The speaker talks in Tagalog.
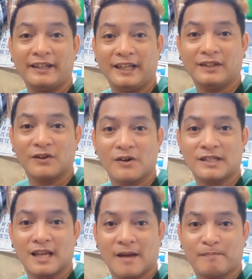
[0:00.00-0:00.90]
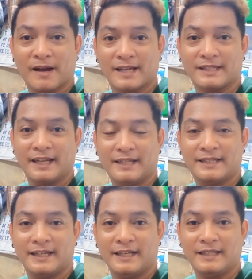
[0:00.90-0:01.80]
dito sa Pasig
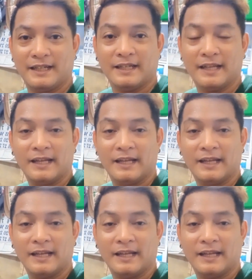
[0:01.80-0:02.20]
City.